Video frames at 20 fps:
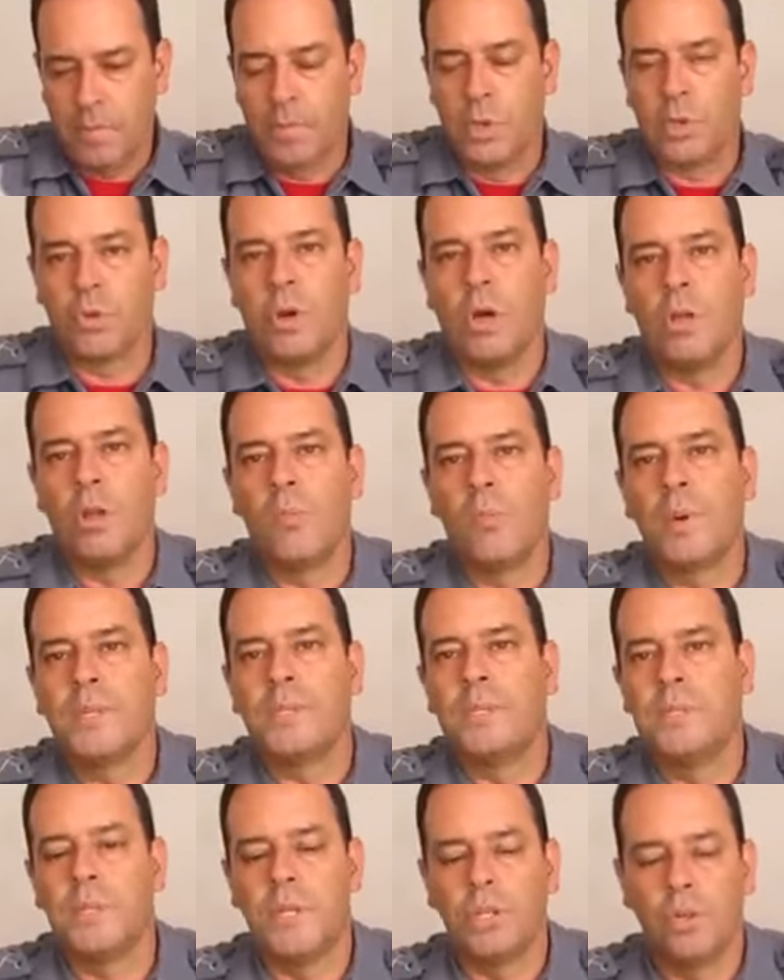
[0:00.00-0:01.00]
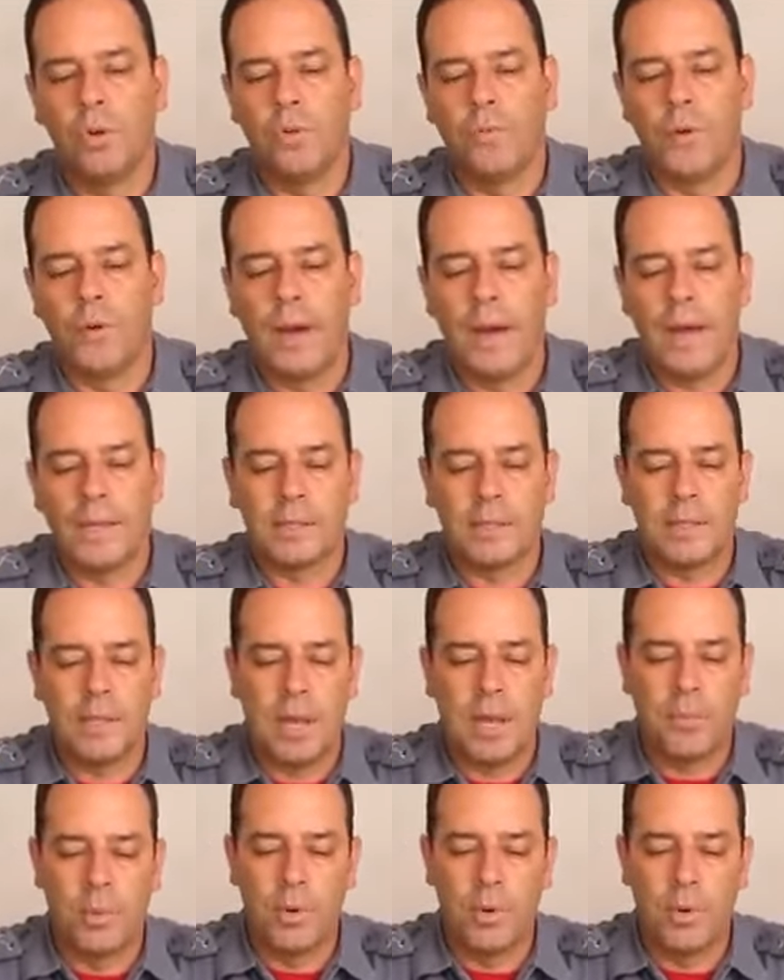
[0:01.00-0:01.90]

Pessoal, não precisa encher o frasco, tá?